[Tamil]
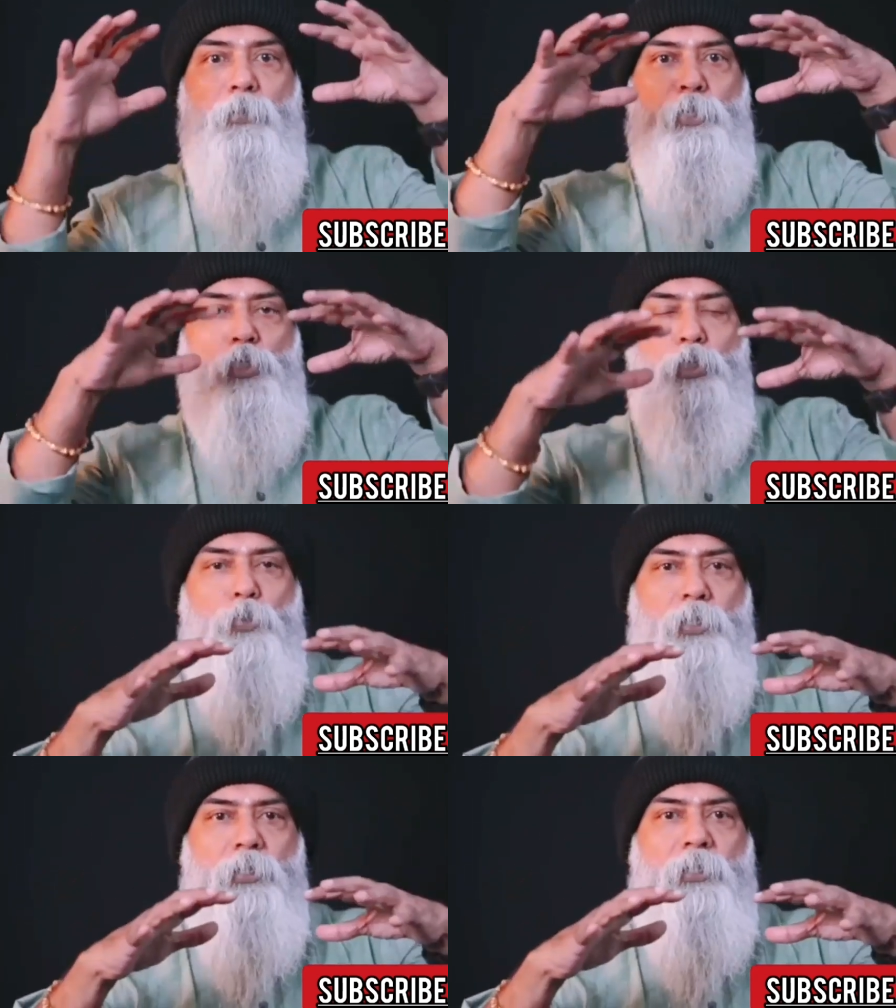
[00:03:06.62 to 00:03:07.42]

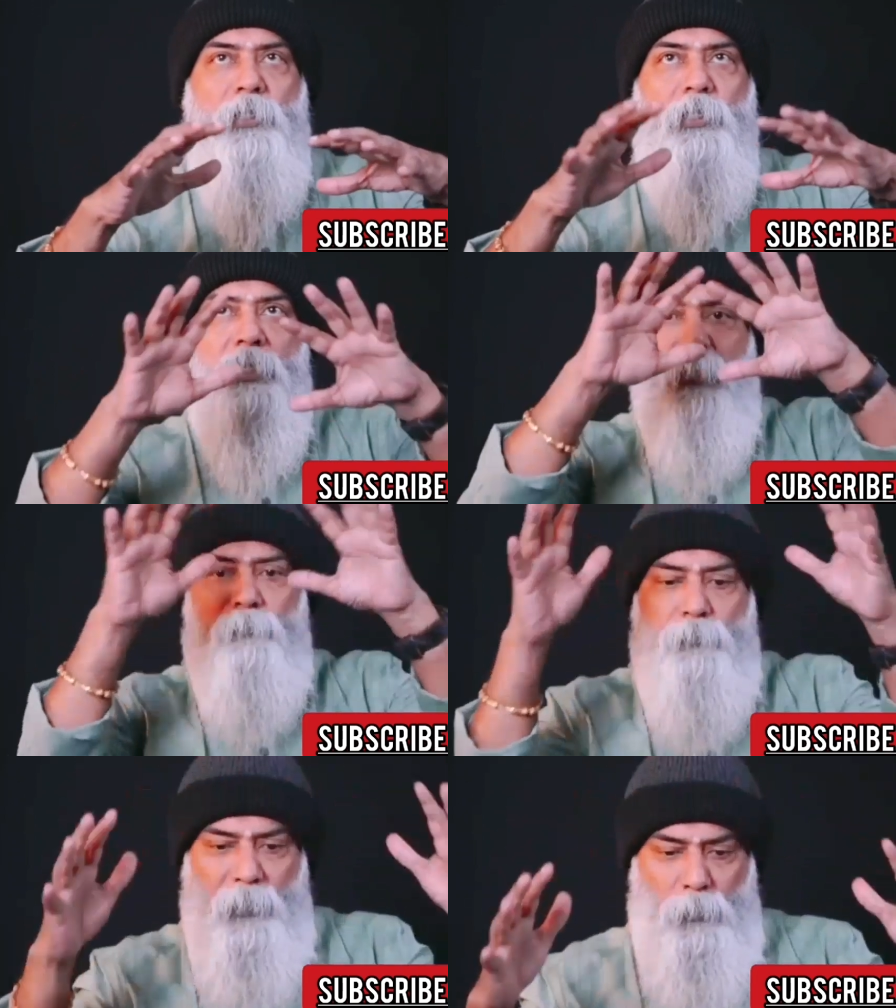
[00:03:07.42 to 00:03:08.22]
பார்லிமெண்ட்னு ஒன்று இருக்குது இது
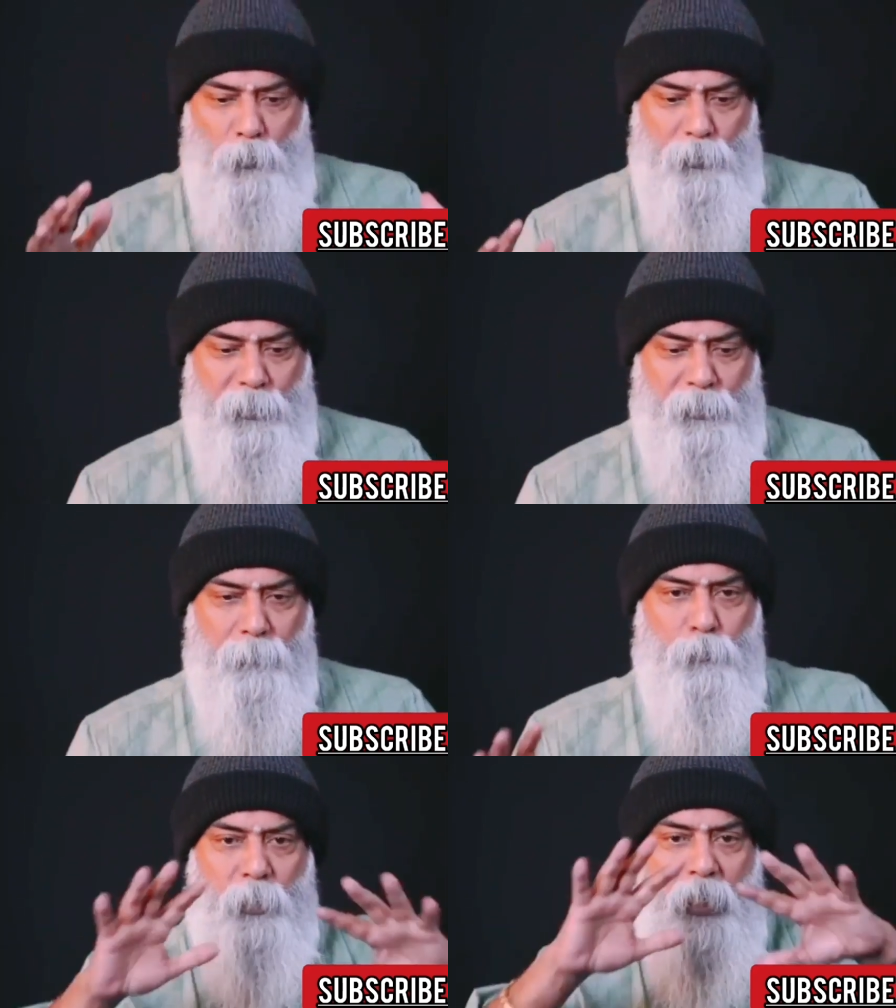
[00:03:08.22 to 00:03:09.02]
கம்ப்ளீட் ஒரு
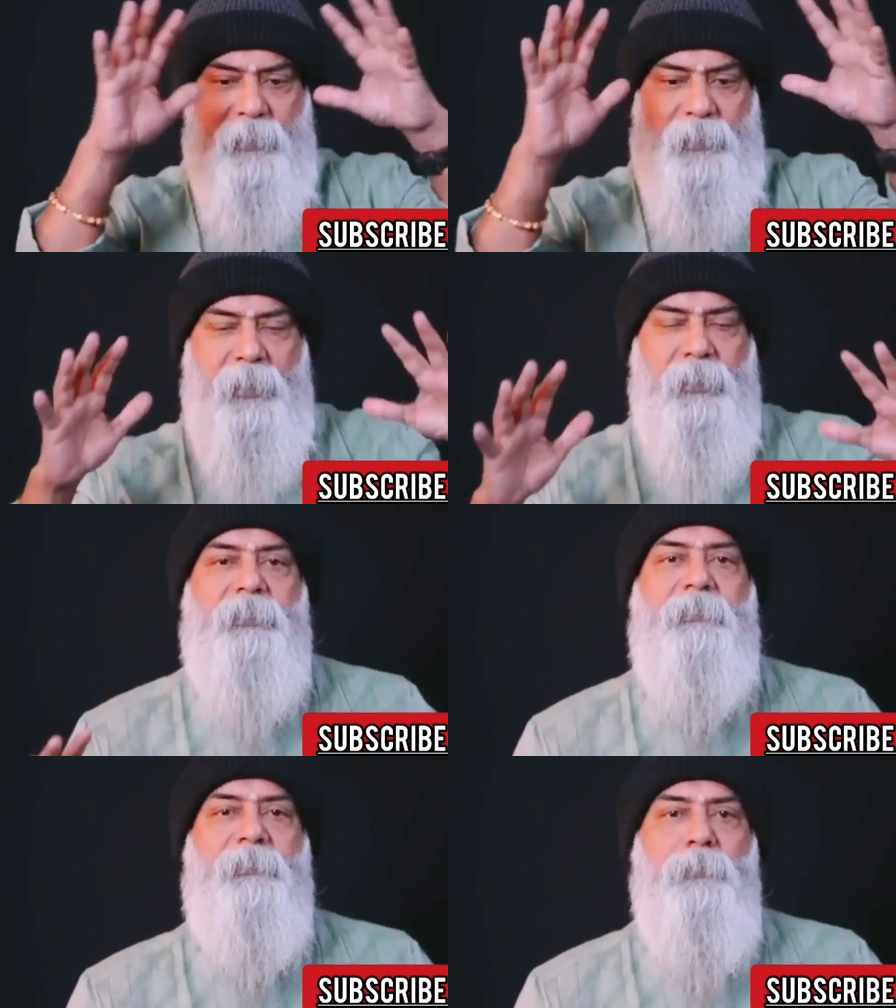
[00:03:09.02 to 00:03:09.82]
செட்டப் ஒரு அரசியல்
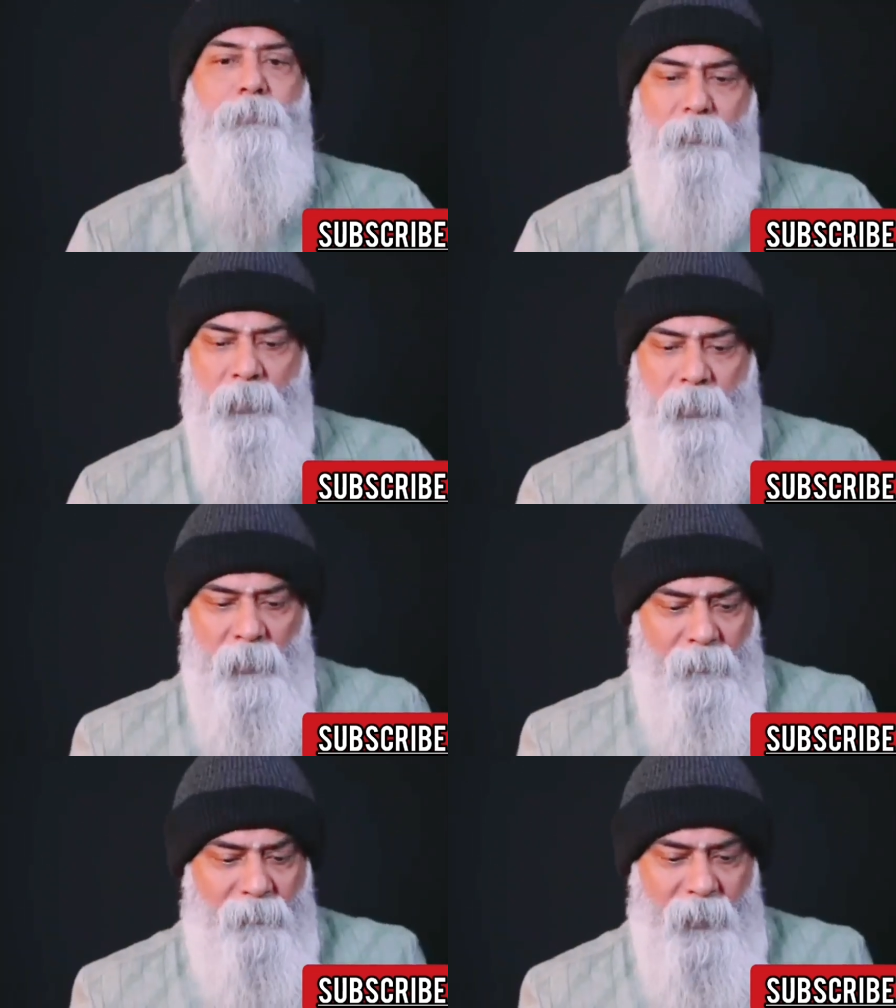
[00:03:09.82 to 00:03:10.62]
சட்டம்
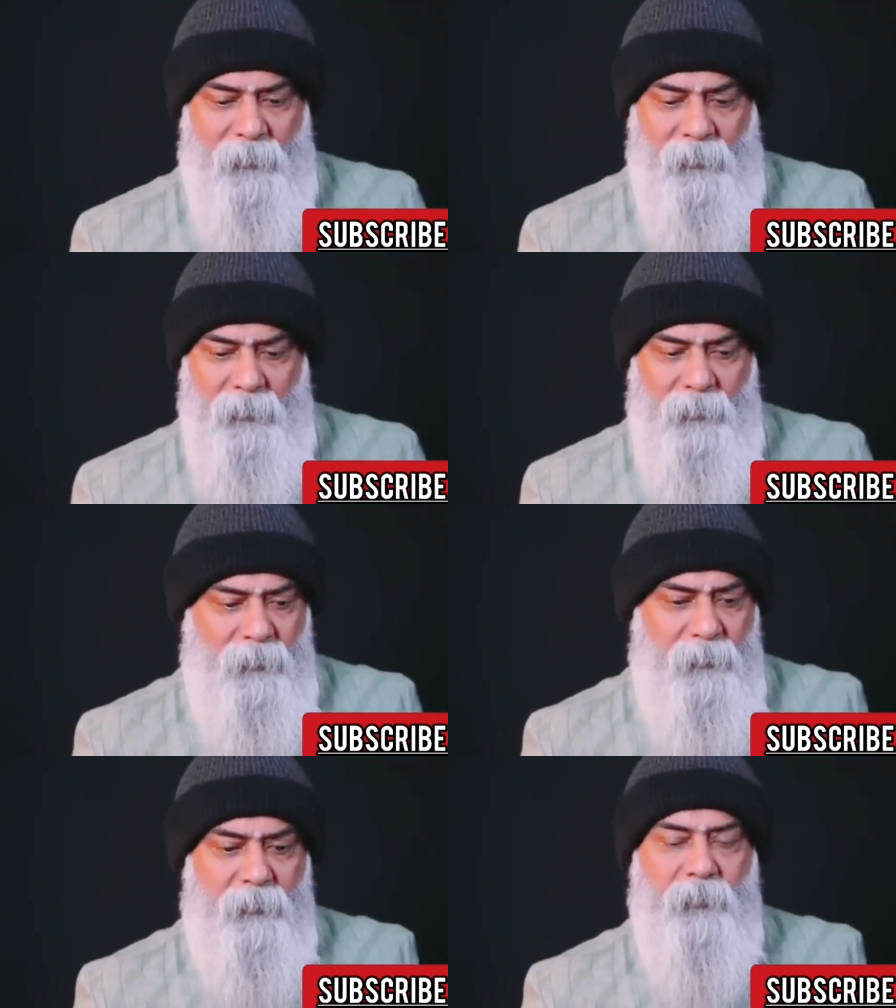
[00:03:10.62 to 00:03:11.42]
வைத்து
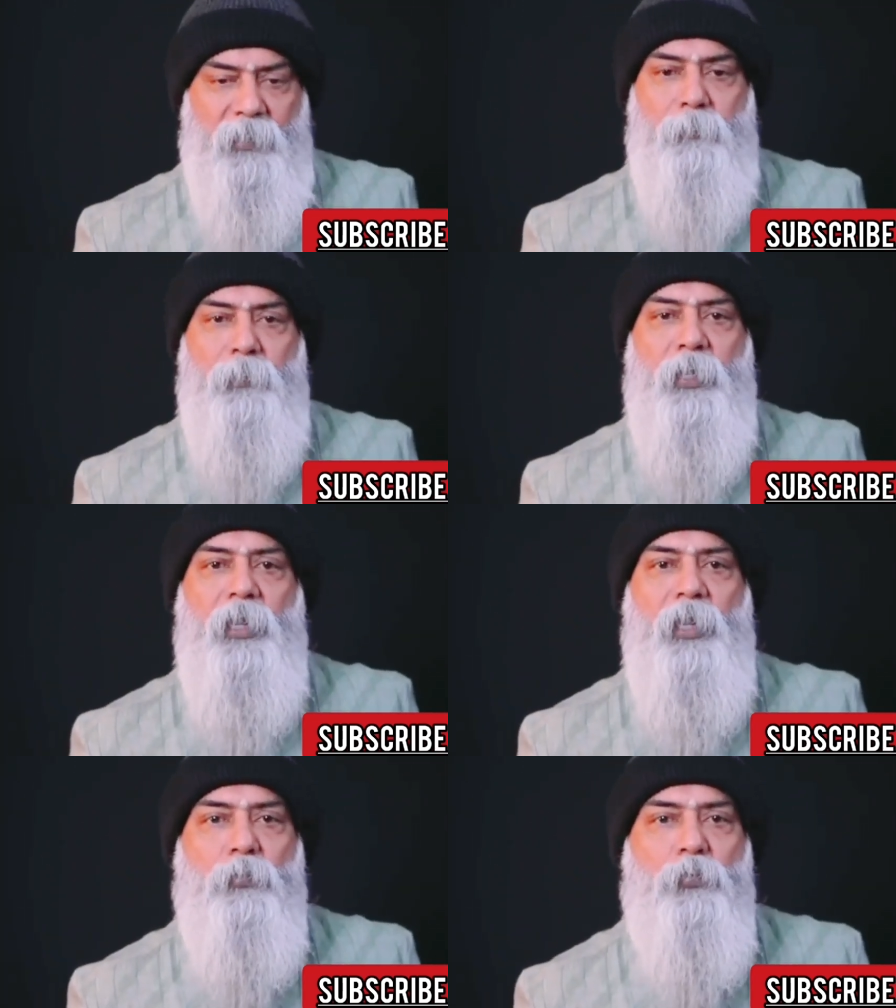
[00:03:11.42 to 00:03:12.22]
நம்ம
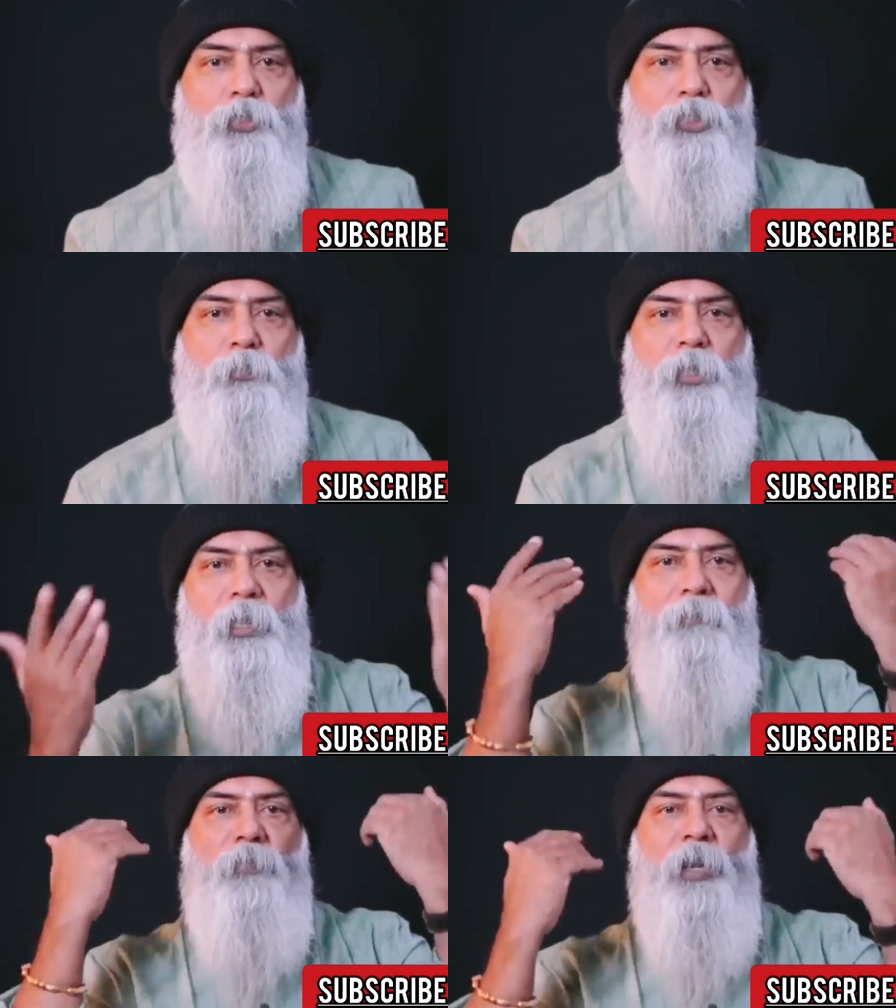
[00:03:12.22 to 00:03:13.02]
எல்லாரும் ஒரு
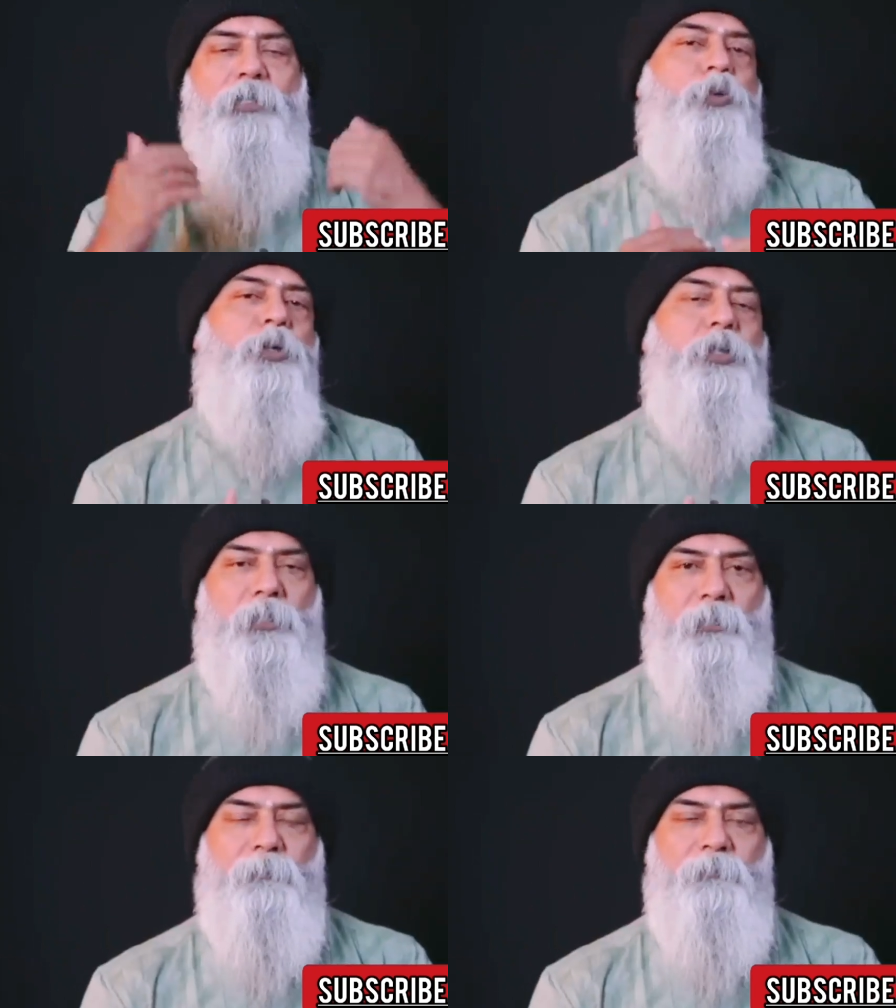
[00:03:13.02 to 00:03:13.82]
சமுதாயம் வாழ்ந்து கொண்டு
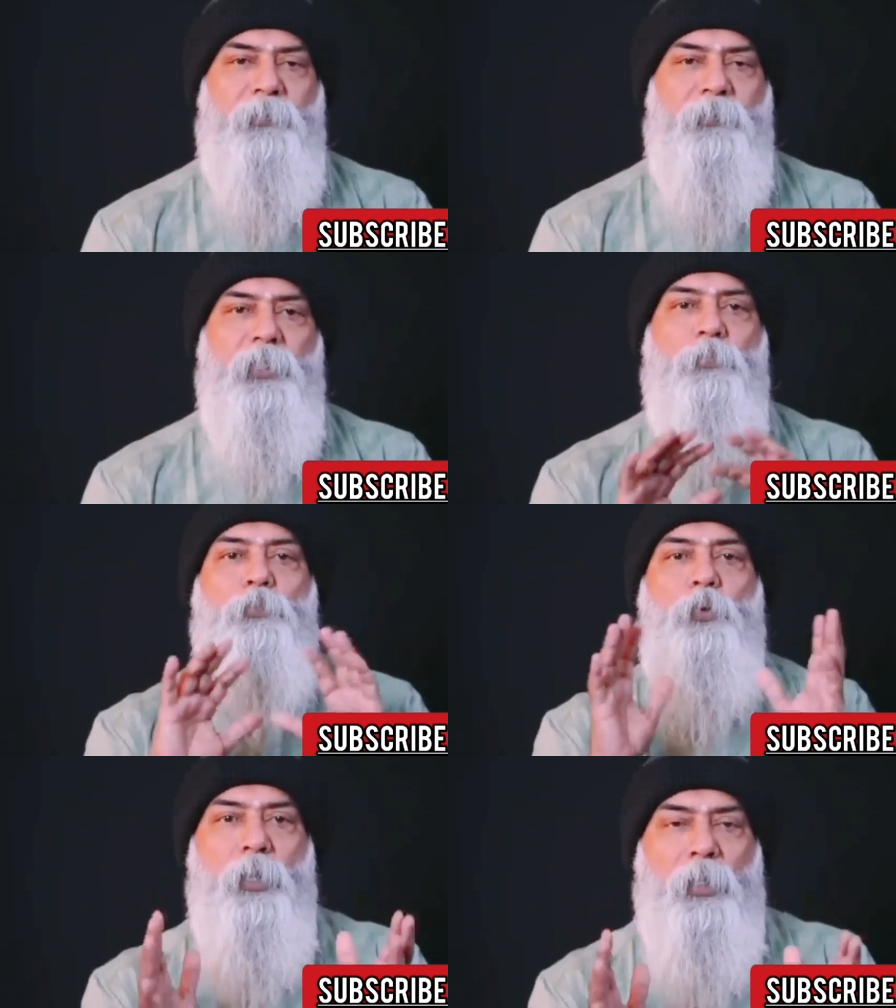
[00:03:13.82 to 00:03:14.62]
இருக்குது இது
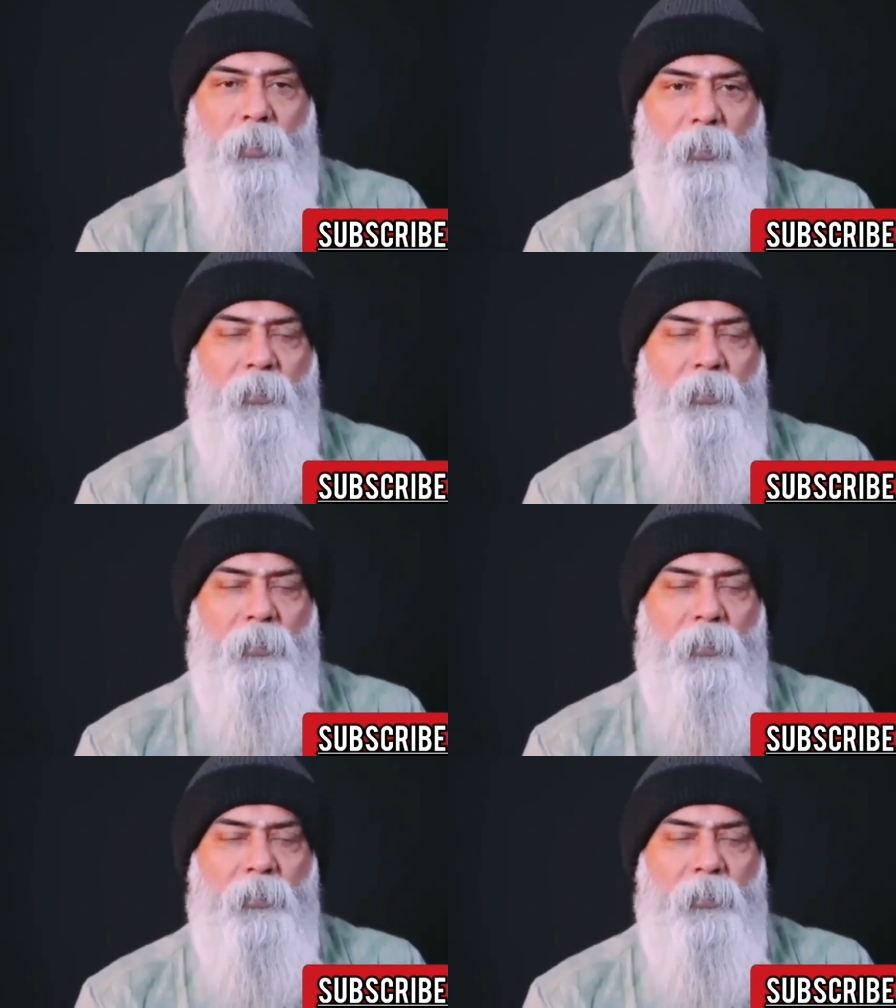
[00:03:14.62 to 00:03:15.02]
போல